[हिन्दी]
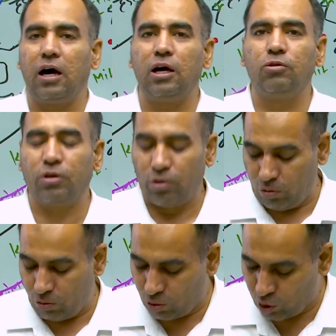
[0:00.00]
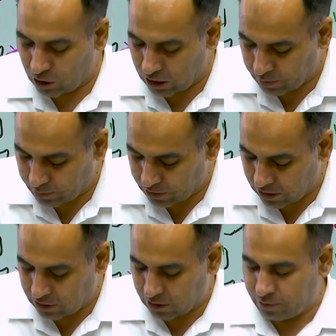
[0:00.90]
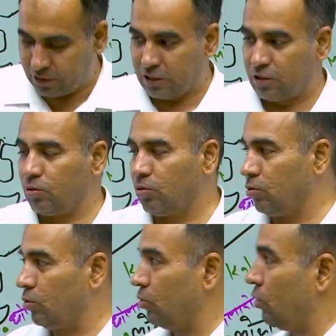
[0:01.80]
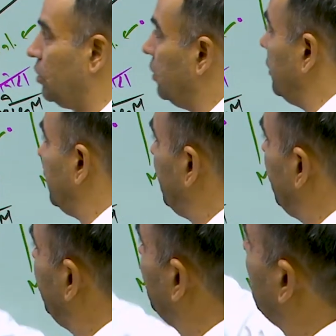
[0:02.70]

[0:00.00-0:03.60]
आए हुए लोगों को अगर मैं बताता बेटा तो यहीं तक